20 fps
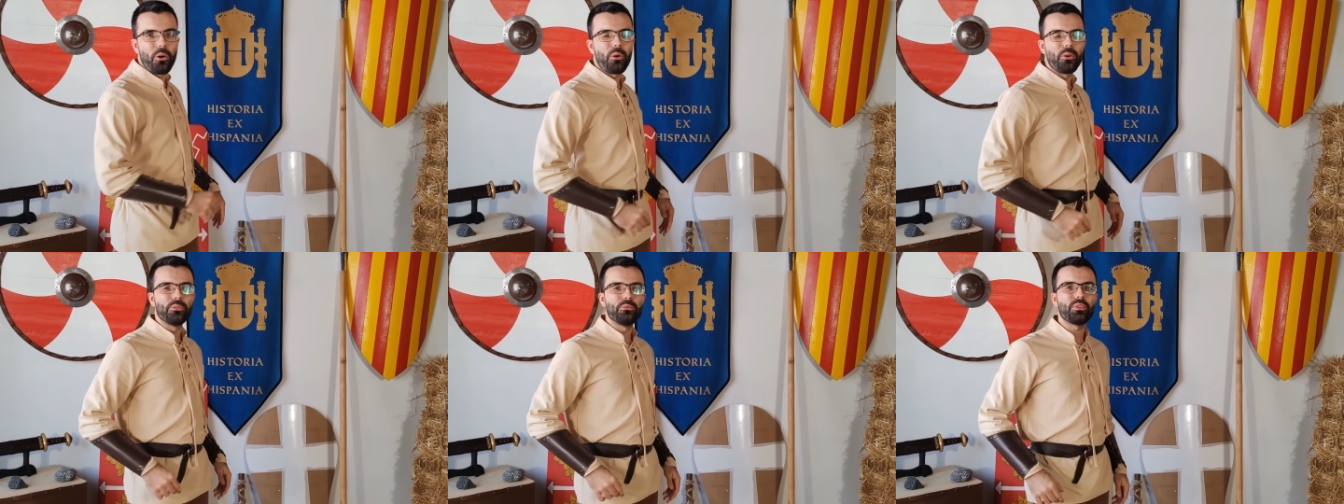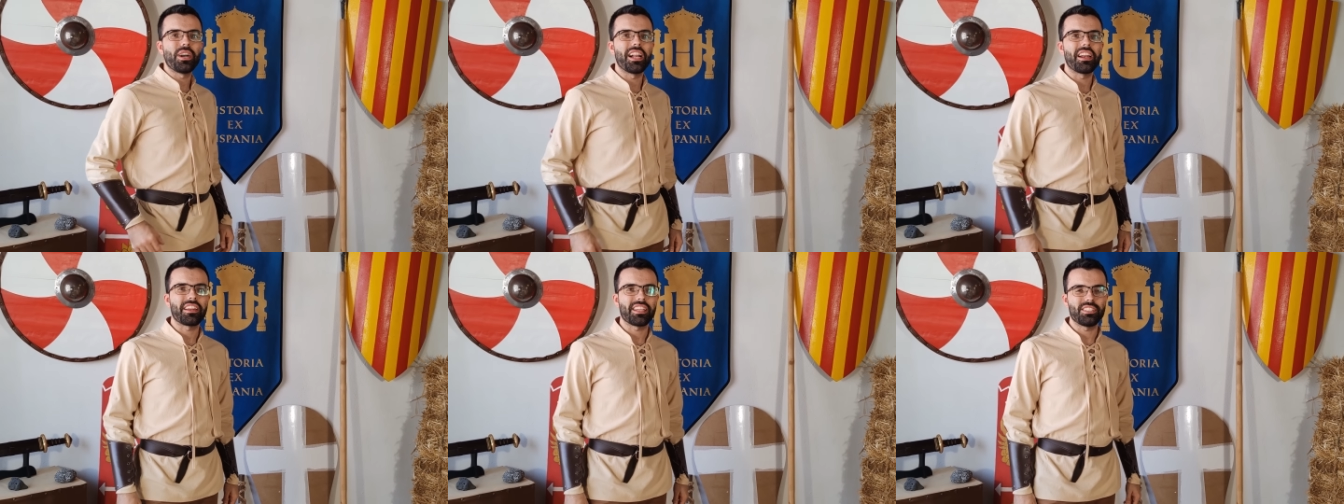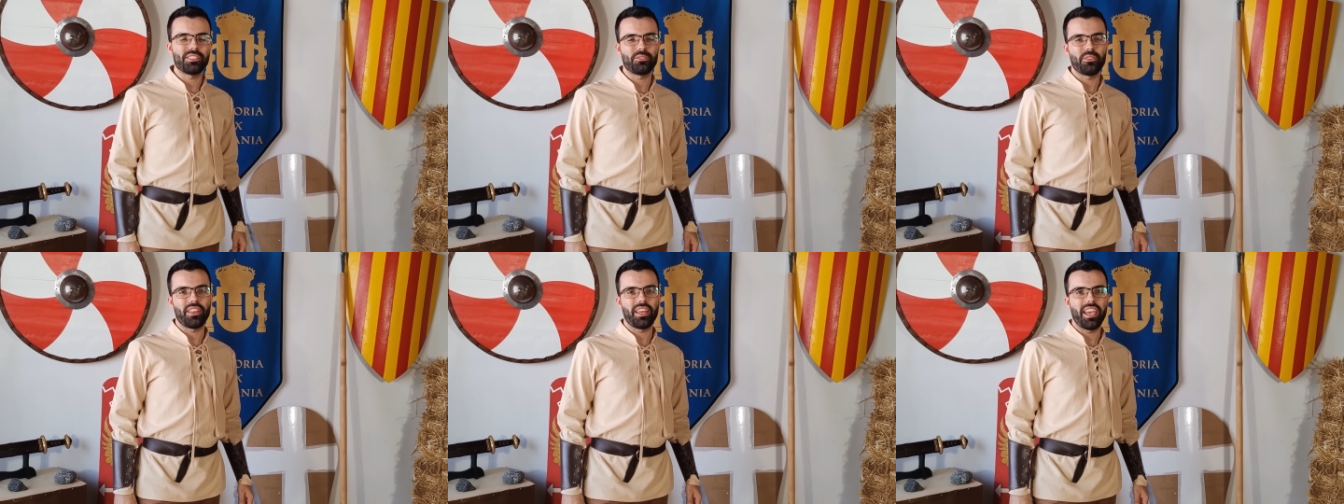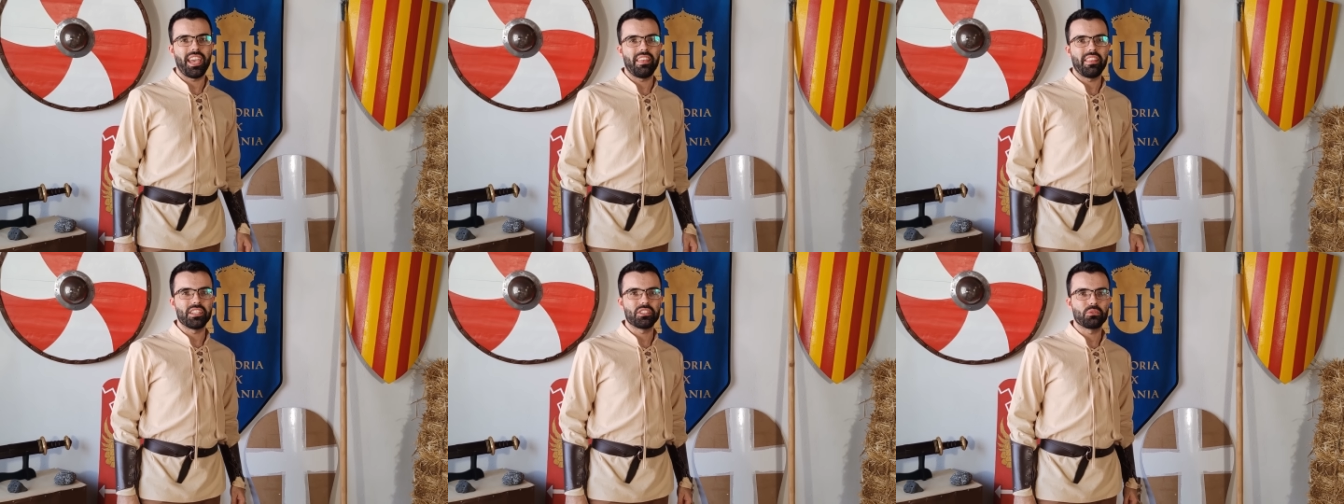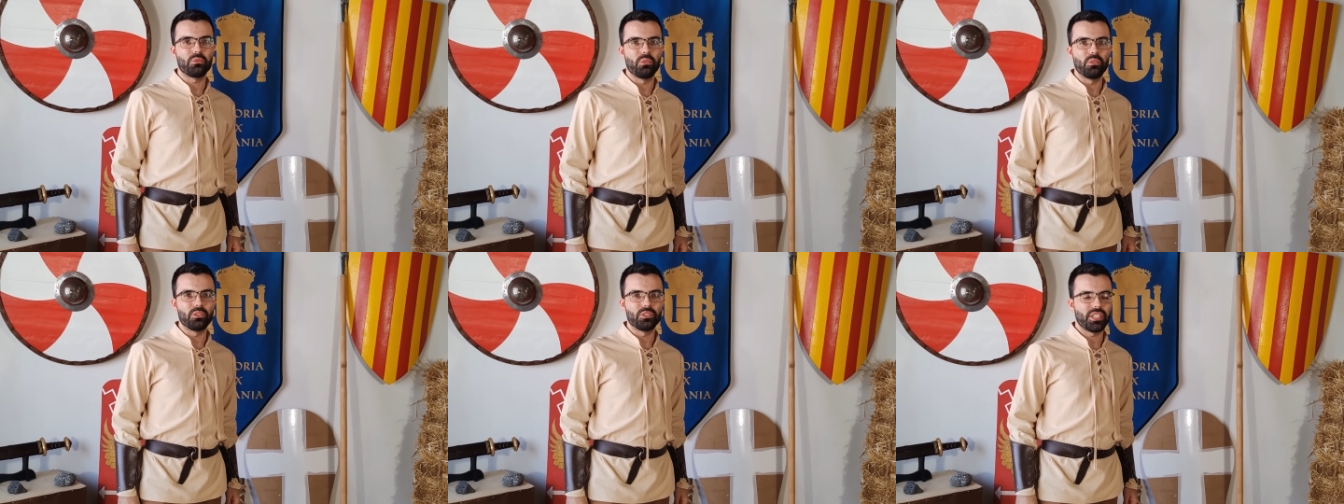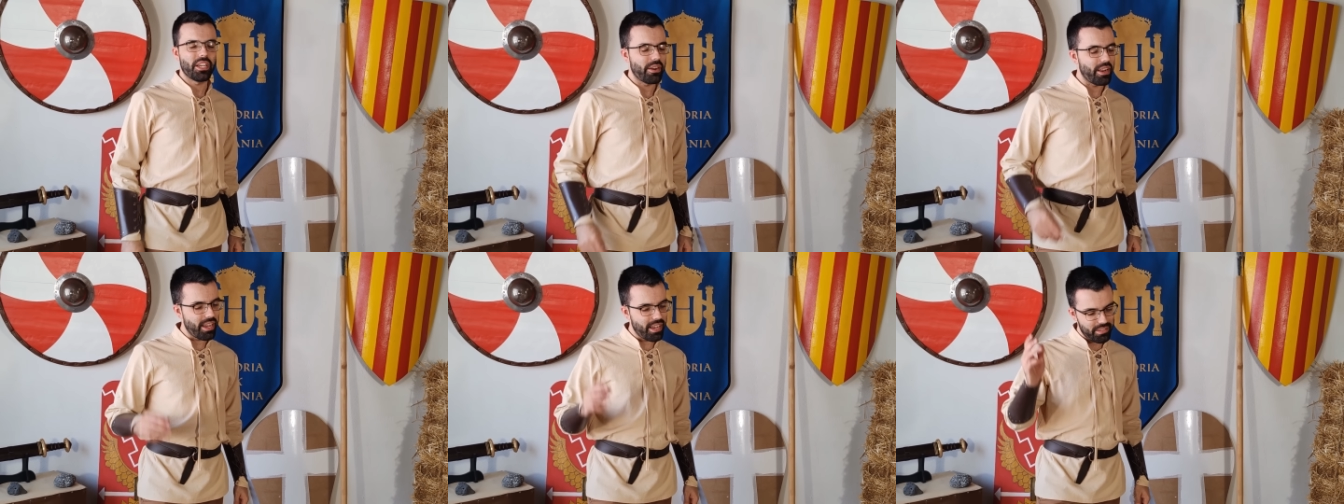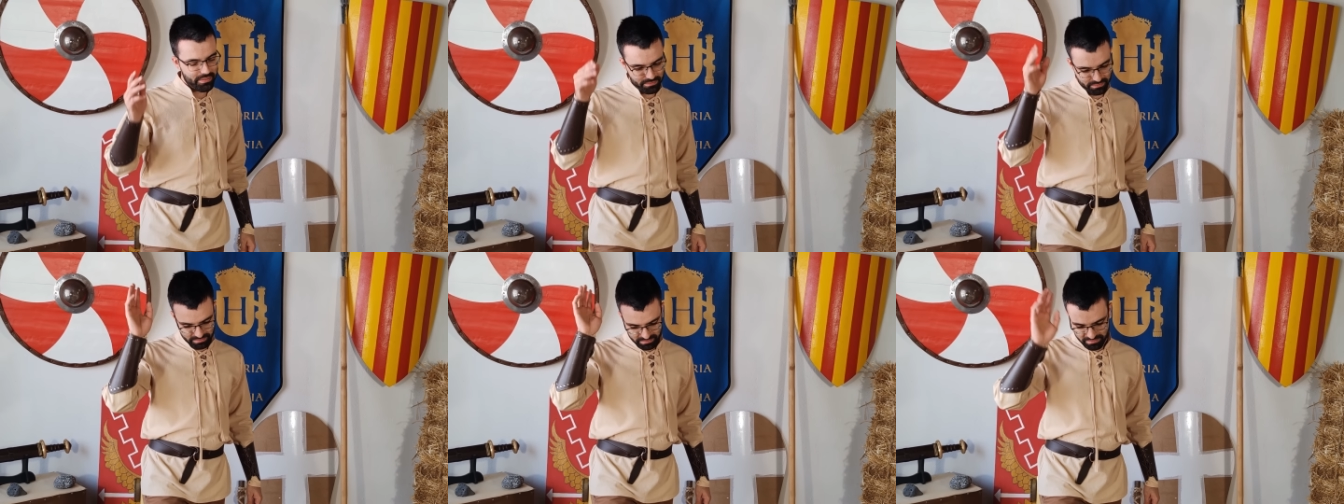junto al resto de, de escudos. Y
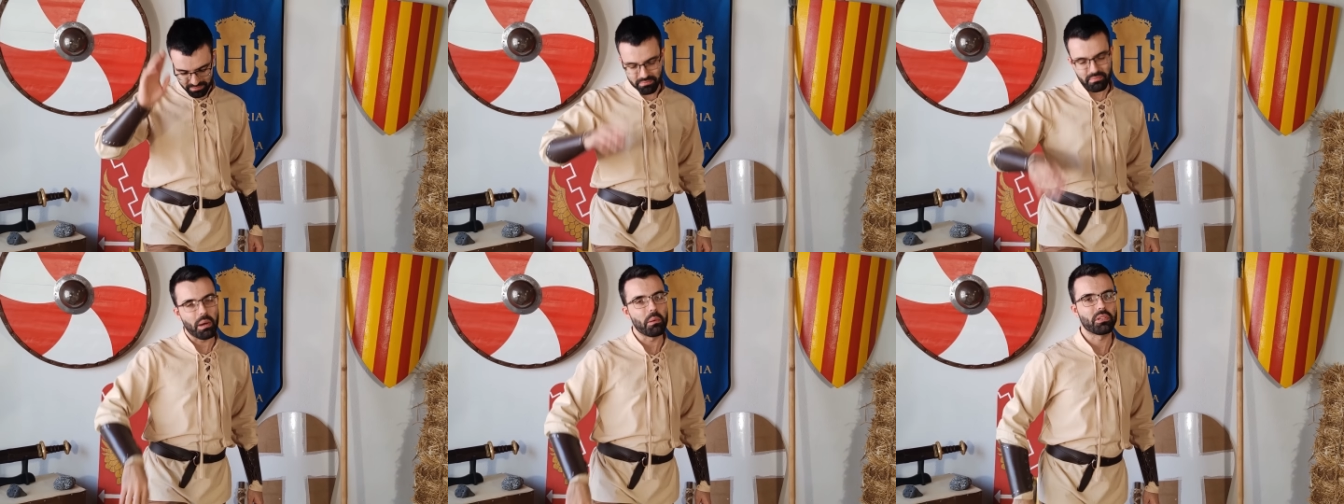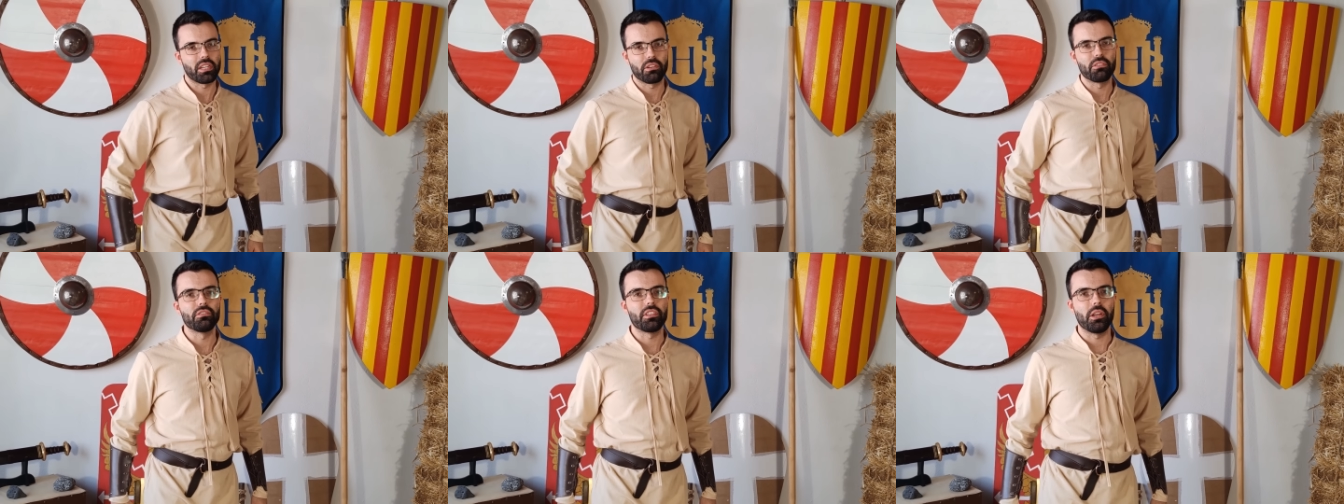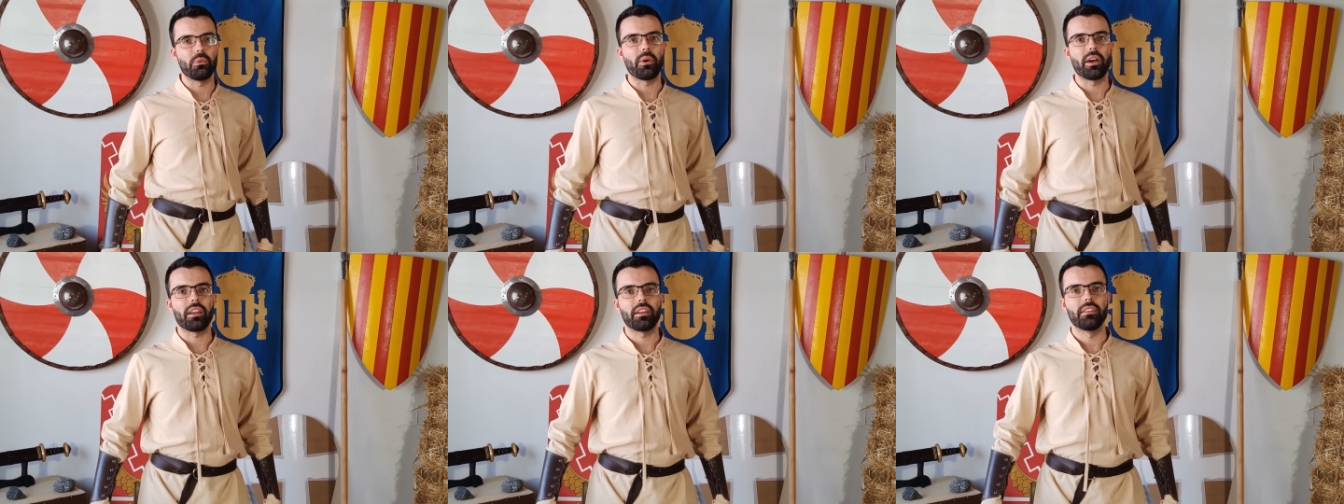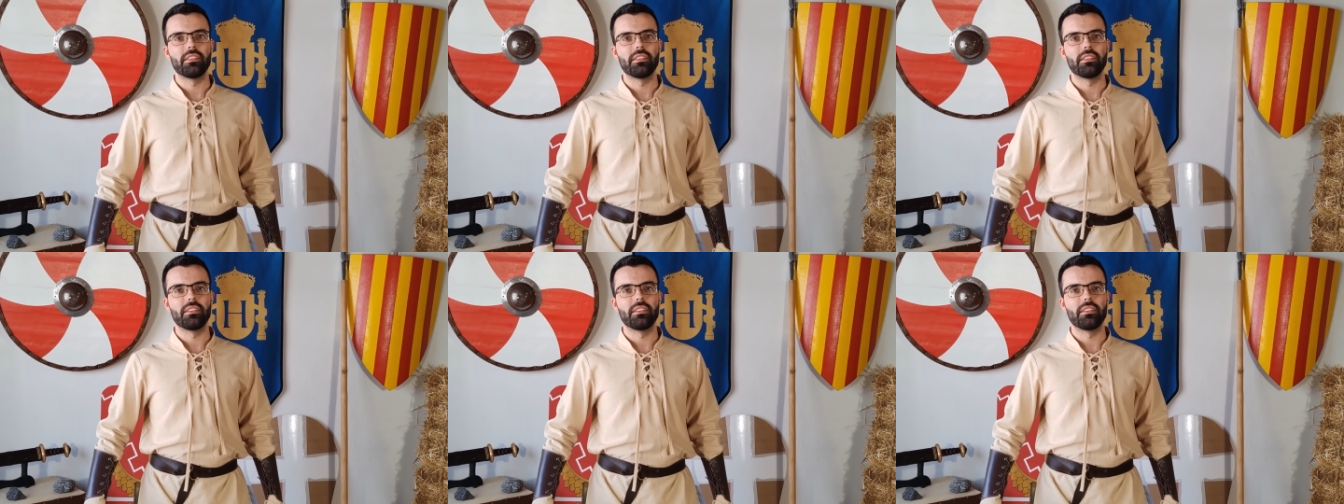ahora Vamos a continuar.